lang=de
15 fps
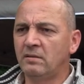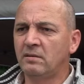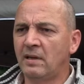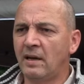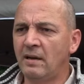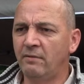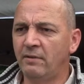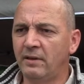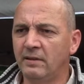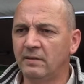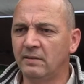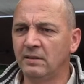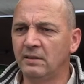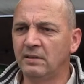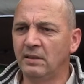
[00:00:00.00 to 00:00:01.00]

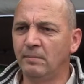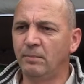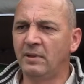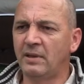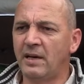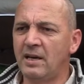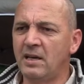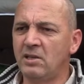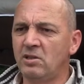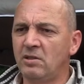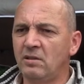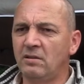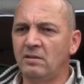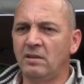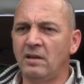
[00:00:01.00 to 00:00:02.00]
teilweise in den
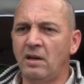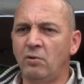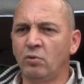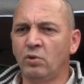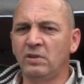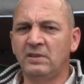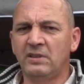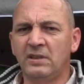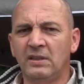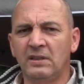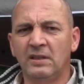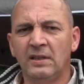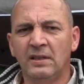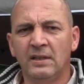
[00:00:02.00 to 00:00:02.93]
Bereichen in der Logistik